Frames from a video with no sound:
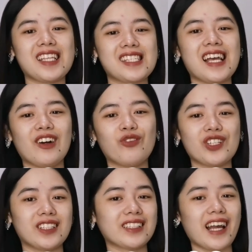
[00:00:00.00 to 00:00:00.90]
para sa
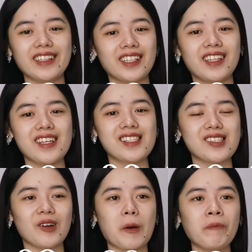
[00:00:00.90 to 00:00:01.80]
official candidate.
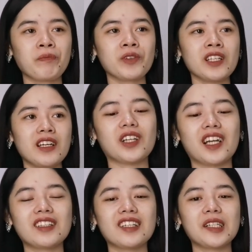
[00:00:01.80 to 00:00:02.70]
So,
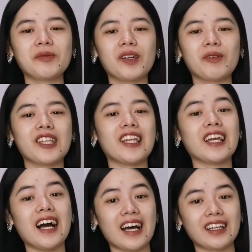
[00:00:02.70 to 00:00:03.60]
nakarating kami
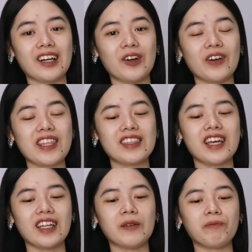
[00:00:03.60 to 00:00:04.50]
madaling araw. And
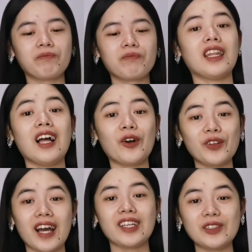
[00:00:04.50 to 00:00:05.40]
then, kailangan ko
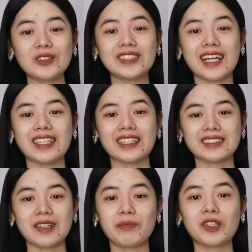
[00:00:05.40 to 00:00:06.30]
na ayusan
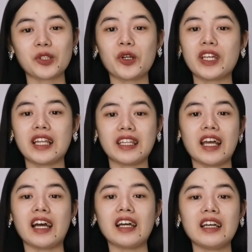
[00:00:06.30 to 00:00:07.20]
kasi pictorial
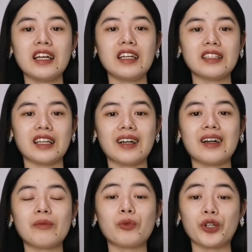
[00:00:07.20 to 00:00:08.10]
na
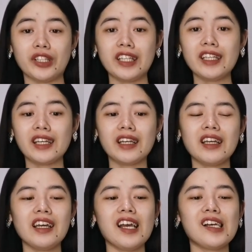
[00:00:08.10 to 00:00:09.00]
ng morning.
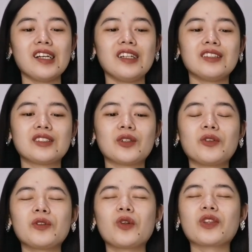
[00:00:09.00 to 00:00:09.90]
So,
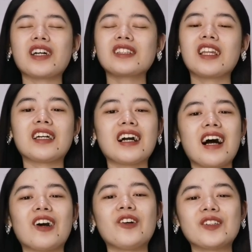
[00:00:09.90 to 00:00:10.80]
gulutang
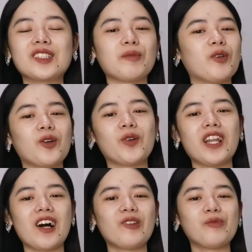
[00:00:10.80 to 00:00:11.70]
talaga ako sa book.
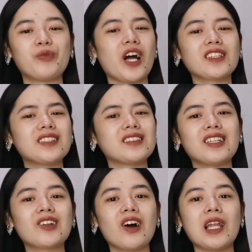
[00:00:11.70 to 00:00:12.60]
Wala akong practice.
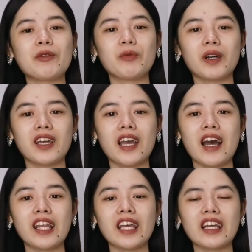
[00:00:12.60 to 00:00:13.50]
Hindi ko alam yung
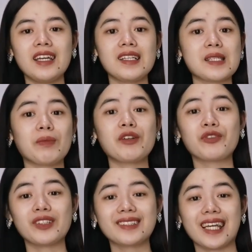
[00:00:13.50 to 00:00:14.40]
mangyayari. It's my
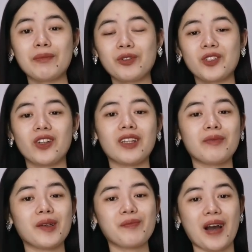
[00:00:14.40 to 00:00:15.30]
first time to join
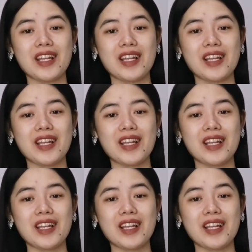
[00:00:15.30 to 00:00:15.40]
a big